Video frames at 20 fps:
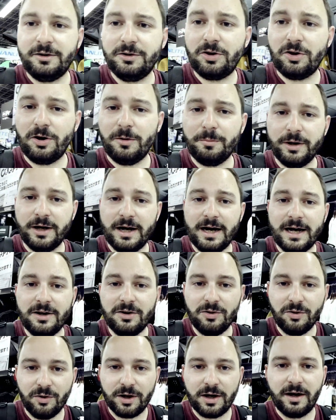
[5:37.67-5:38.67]
o in Europa,
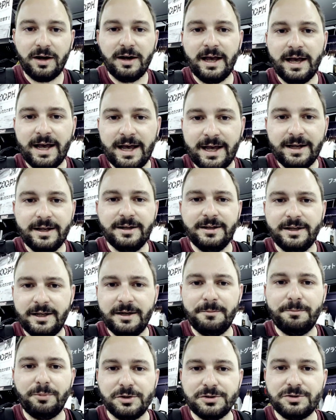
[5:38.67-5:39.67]
allora è il
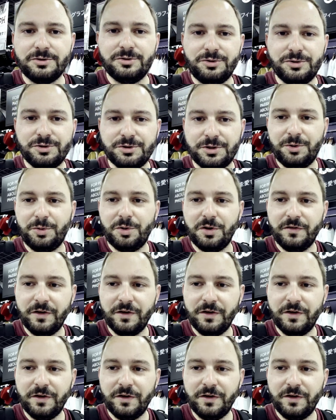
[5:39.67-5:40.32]
posto giusto in cui